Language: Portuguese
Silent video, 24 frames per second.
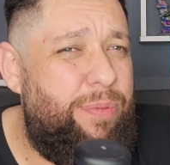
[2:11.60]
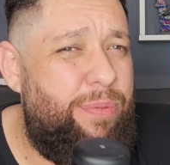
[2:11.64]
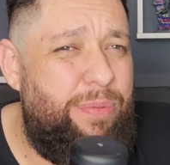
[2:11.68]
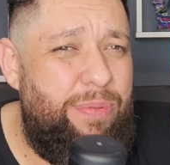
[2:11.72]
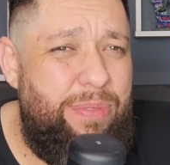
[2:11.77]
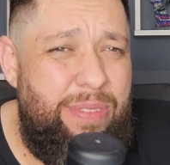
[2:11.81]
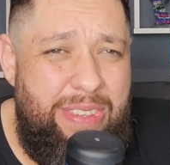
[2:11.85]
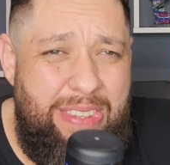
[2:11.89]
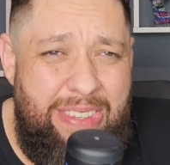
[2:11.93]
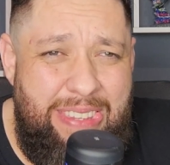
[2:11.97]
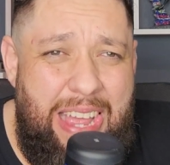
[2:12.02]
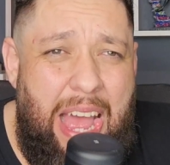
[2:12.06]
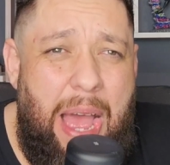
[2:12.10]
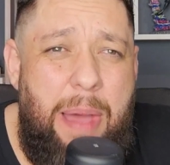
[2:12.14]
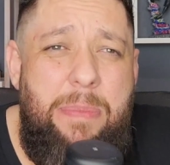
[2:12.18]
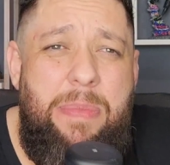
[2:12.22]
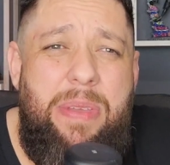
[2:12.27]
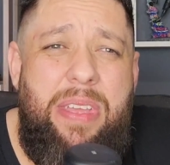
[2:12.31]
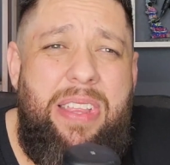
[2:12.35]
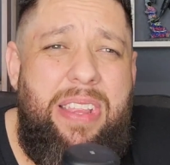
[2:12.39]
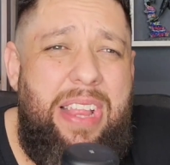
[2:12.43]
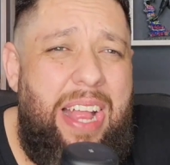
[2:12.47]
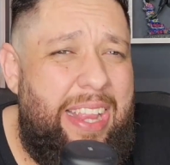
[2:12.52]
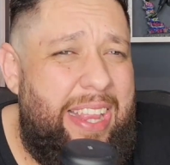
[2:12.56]

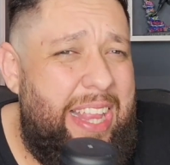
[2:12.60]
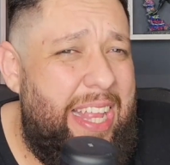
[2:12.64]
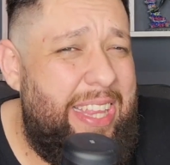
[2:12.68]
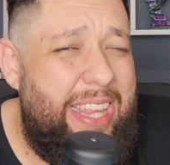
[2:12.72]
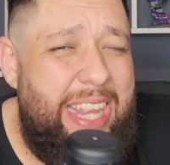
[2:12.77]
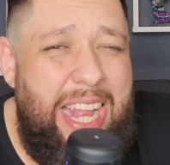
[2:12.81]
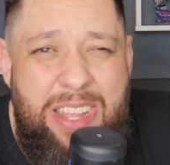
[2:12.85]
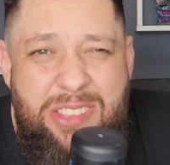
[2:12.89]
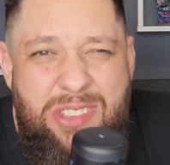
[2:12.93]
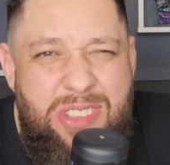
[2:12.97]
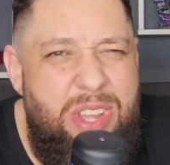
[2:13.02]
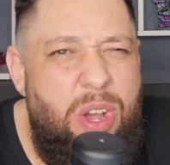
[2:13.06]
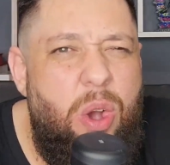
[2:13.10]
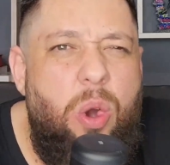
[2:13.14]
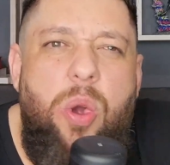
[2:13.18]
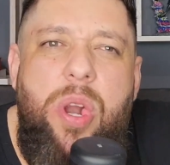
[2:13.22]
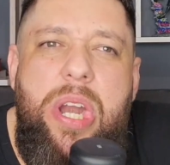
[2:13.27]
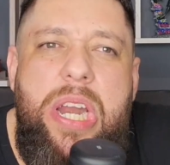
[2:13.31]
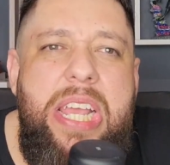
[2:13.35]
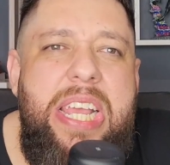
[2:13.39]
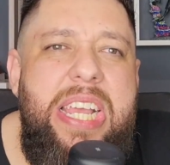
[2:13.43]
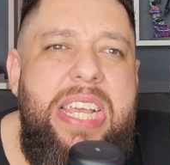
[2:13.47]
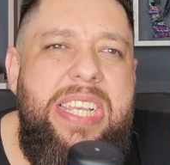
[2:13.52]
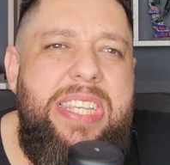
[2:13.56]
sabe? Atentados
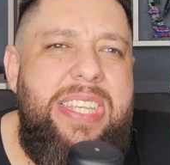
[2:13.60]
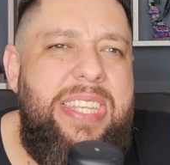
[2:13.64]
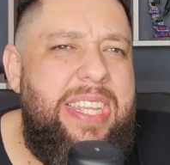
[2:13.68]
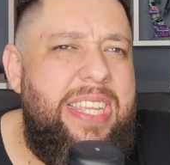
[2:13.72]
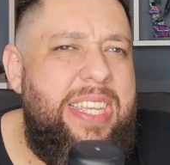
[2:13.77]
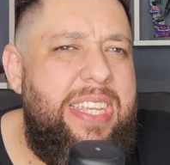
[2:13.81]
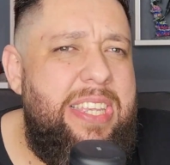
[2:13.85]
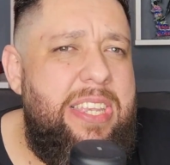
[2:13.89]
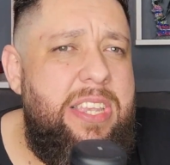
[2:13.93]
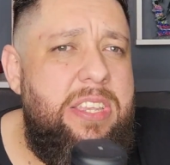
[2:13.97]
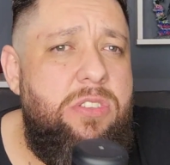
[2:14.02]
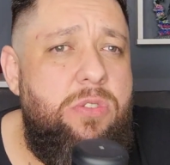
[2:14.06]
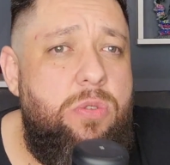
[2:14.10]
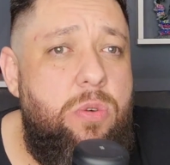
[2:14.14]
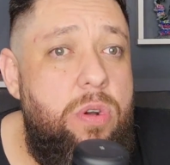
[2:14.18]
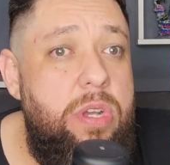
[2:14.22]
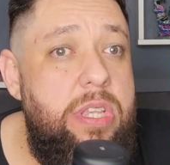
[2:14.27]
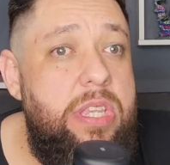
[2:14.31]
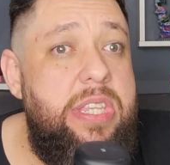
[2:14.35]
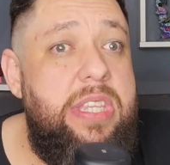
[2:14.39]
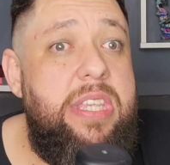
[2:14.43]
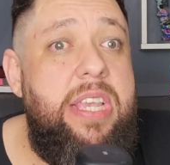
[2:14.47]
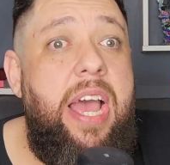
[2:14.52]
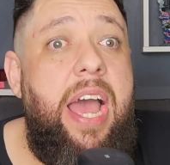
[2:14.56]
terroristas, essas
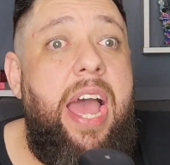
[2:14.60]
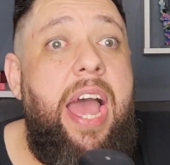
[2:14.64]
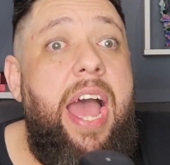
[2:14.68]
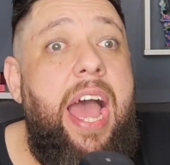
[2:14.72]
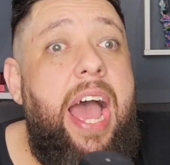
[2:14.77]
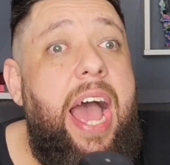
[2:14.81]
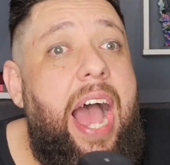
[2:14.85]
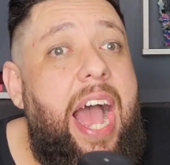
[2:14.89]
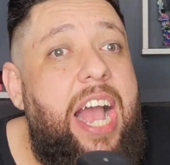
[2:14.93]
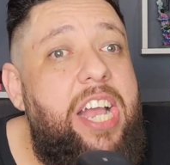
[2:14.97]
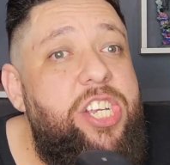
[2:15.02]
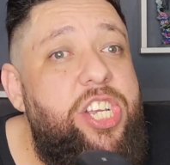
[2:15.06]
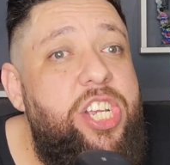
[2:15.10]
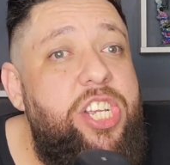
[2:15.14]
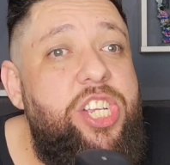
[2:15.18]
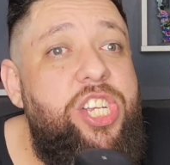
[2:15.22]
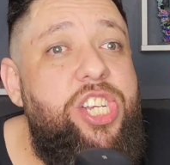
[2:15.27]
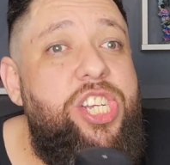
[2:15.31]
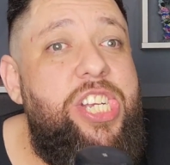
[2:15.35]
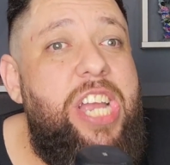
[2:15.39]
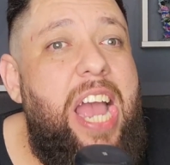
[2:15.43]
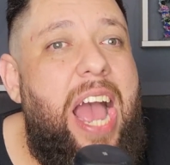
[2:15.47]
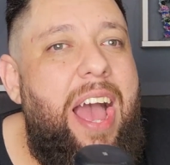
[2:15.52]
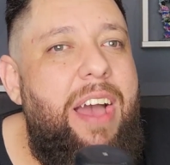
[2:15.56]
coisas. A
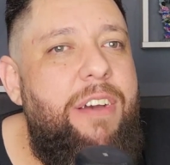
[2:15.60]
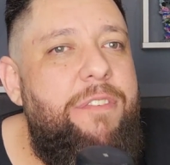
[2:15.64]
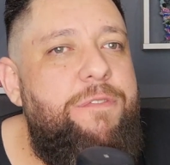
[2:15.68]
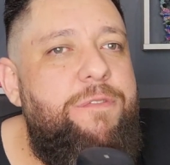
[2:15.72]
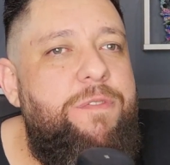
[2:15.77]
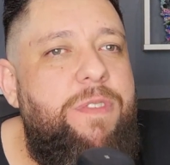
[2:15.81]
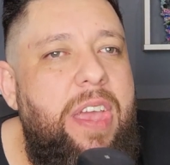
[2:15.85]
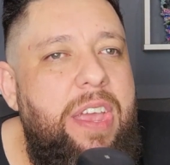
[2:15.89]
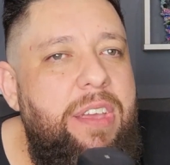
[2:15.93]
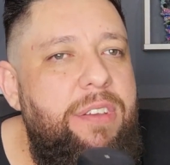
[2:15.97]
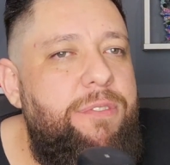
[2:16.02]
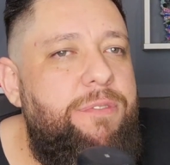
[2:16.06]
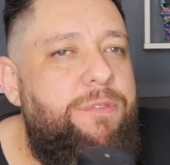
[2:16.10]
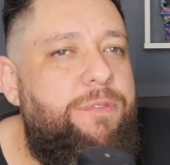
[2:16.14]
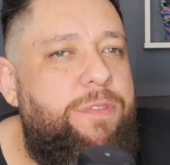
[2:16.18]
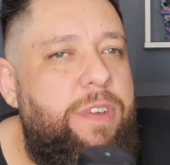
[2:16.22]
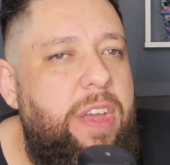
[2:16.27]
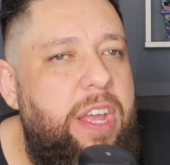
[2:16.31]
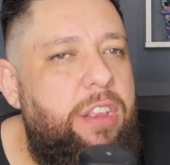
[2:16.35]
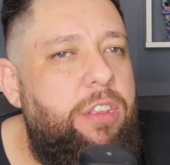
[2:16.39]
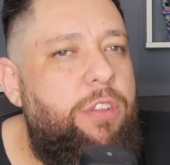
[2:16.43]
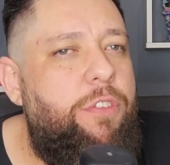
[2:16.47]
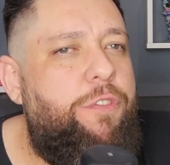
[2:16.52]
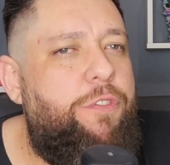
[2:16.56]
gente já vem
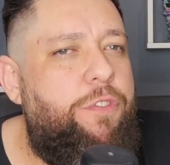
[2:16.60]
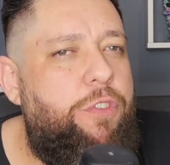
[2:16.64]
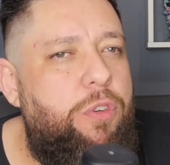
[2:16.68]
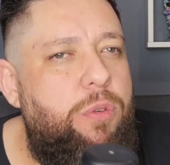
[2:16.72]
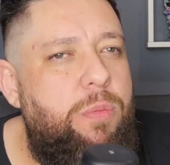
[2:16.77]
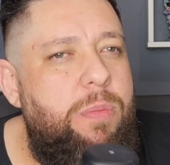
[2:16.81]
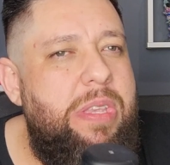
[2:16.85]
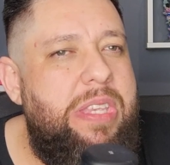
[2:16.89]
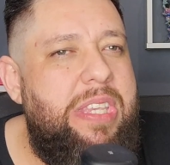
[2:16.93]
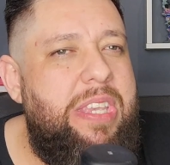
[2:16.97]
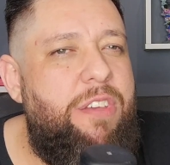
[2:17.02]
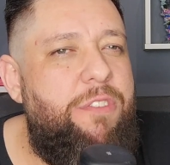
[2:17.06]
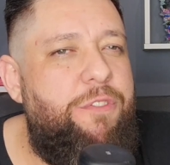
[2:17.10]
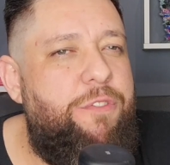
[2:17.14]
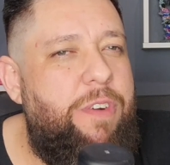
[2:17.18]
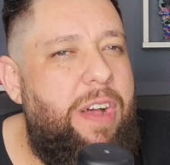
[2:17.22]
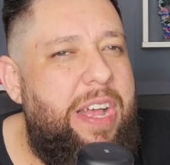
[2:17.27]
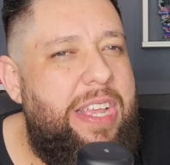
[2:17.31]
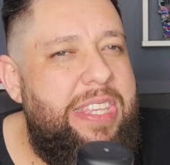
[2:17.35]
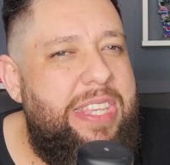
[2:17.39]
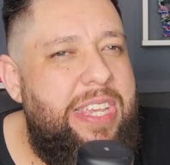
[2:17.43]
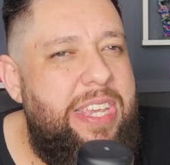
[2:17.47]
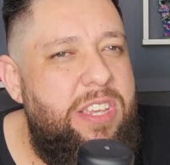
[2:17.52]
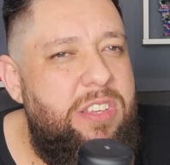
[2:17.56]
vendo filmes que
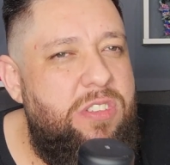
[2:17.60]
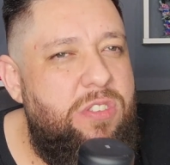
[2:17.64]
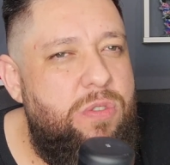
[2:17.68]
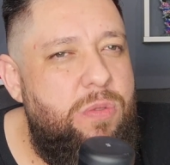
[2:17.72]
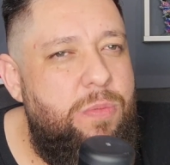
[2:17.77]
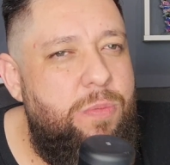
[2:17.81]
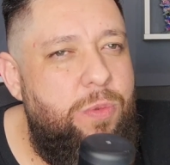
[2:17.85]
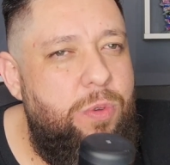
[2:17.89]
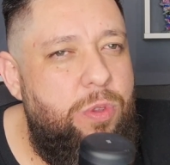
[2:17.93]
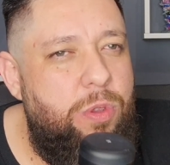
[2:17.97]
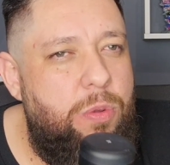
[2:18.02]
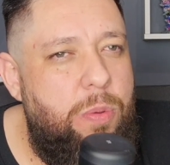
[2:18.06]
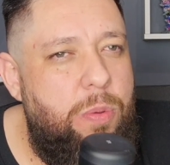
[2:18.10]
fazem isso muito